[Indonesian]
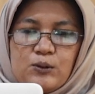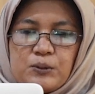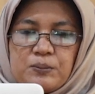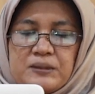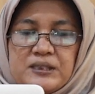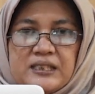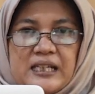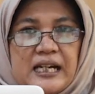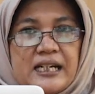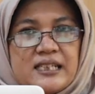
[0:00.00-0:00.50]
untuk
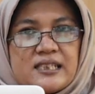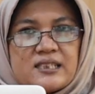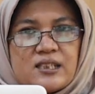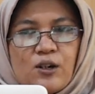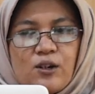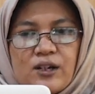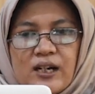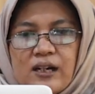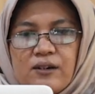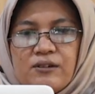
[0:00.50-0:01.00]
menjadi
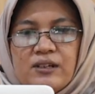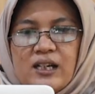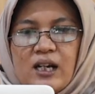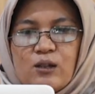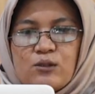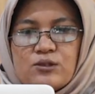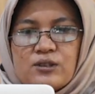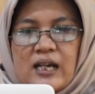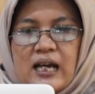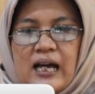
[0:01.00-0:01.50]
seorang
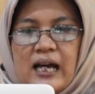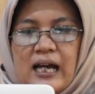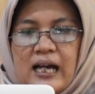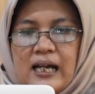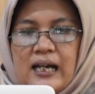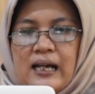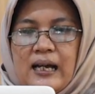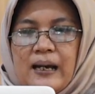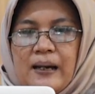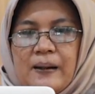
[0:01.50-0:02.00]

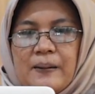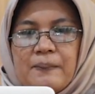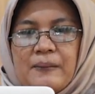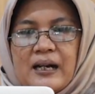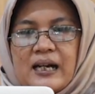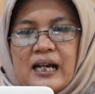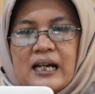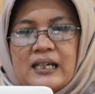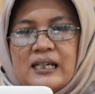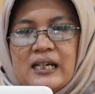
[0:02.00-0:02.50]
wirausaha,
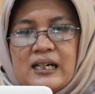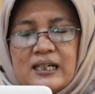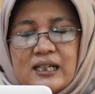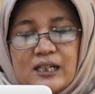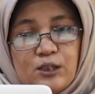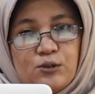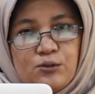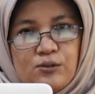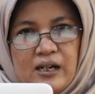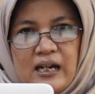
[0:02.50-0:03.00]
maka yang
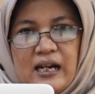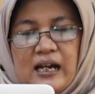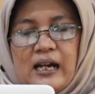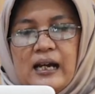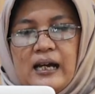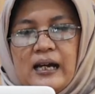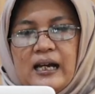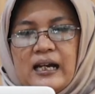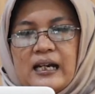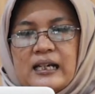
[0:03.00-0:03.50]
kedua,